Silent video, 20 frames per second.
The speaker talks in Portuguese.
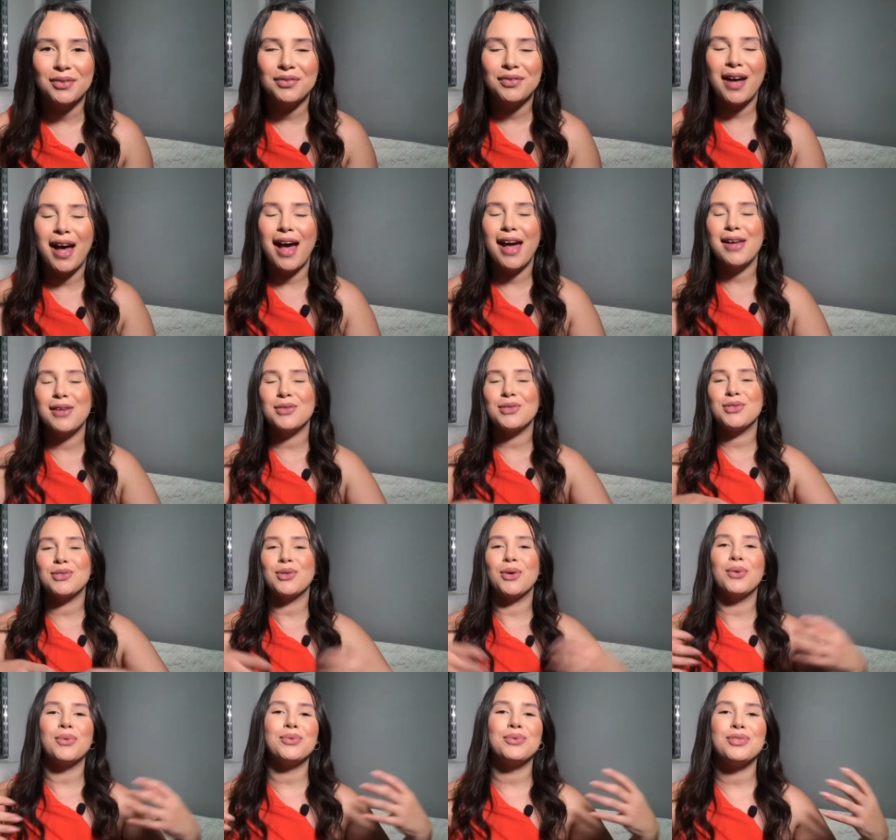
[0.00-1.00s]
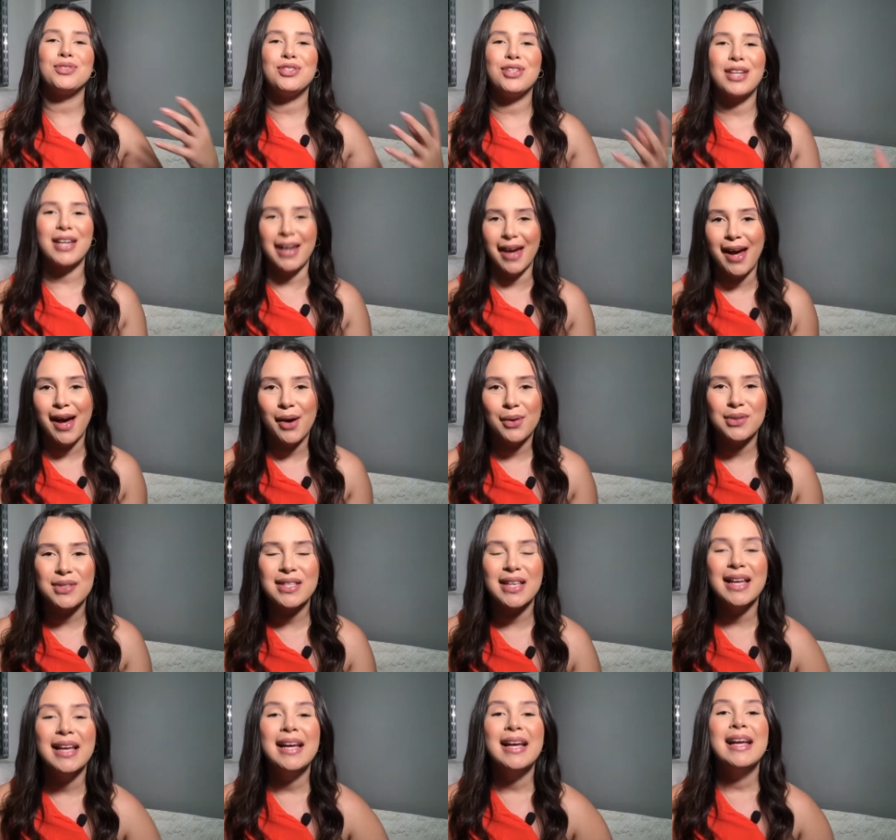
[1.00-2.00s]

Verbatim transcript: vários tons de calça,